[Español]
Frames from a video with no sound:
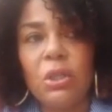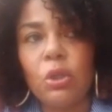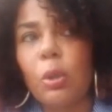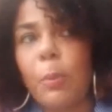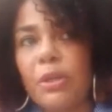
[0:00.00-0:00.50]

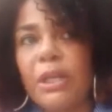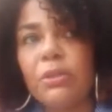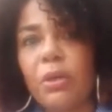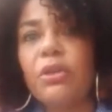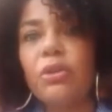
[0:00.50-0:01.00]
otro
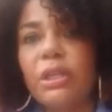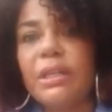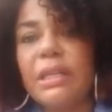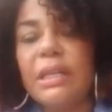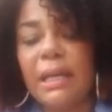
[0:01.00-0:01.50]
proyecto que yo
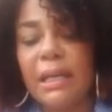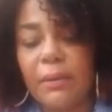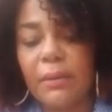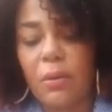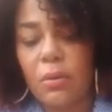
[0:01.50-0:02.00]
tenía
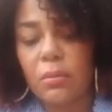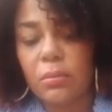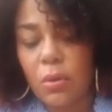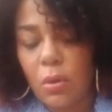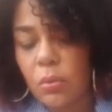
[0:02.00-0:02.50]
con,
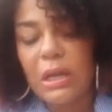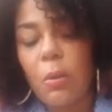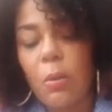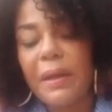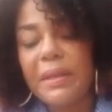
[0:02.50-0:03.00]
una
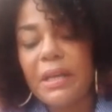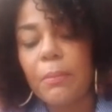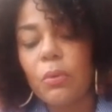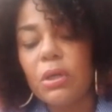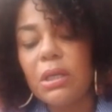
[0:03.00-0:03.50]
compañía
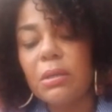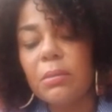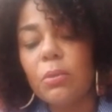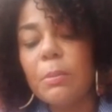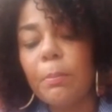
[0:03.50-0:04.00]
muy,
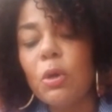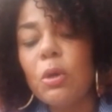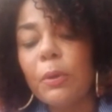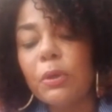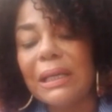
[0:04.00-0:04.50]
muy, muy
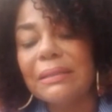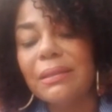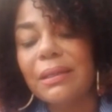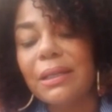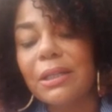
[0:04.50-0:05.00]
importante
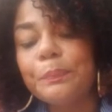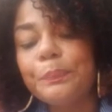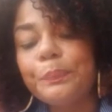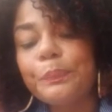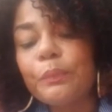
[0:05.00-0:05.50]
aquí.
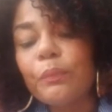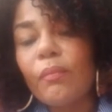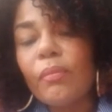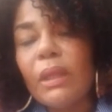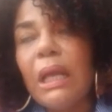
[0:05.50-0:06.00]

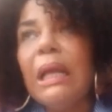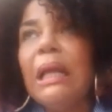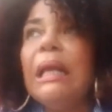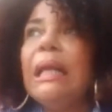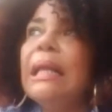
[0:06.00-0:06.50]

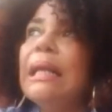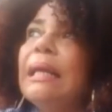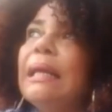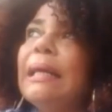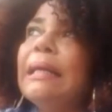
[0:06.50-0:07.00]

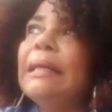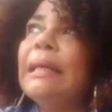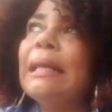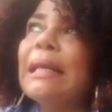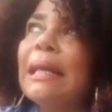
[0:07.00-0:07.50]
Eh, y
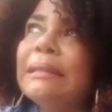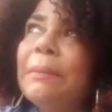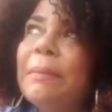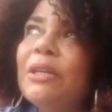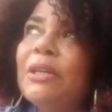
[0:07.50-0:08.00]
el reality
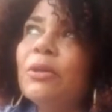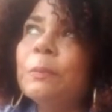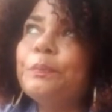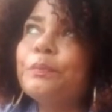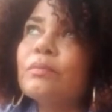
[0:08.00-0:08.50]

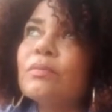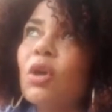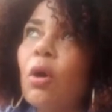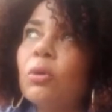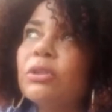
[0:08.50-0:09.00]
mío,
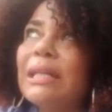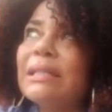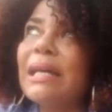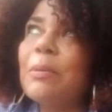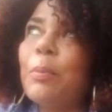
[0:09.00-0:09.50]
como te
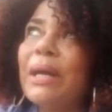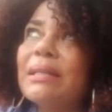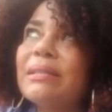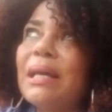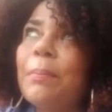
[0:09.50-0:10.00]
decía, después que
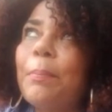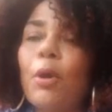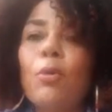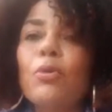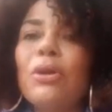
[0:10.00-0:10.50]
se
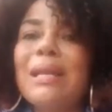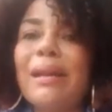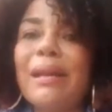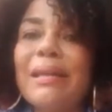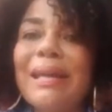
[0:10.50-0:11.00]
promovió en las
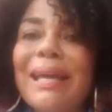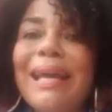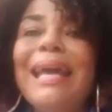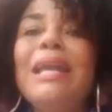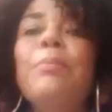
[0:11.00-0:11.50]
redes,
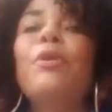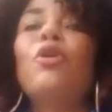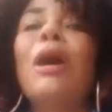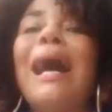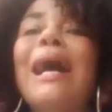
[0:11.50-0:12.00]
el
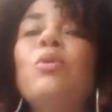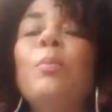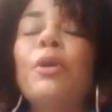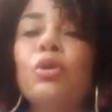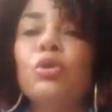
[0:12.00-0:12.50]
hay un
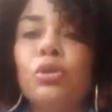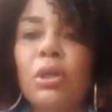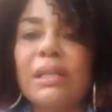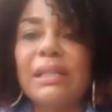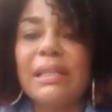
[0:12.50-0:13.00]
productor
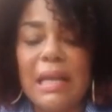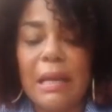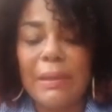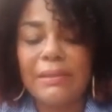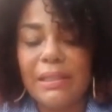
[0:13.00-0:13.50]
que se
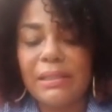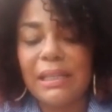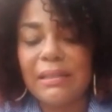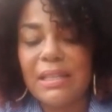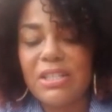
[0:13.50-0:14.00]
llama
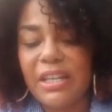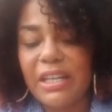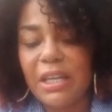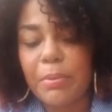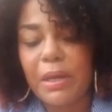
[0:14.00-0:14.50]
Tristan
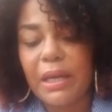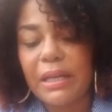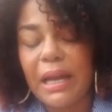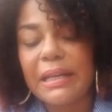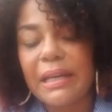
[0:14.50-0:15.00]
Deschenes, que
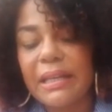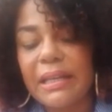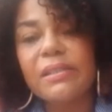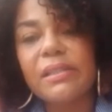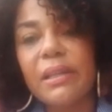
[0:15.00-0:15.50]
es
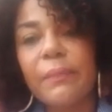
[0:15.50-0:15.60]
canadiense,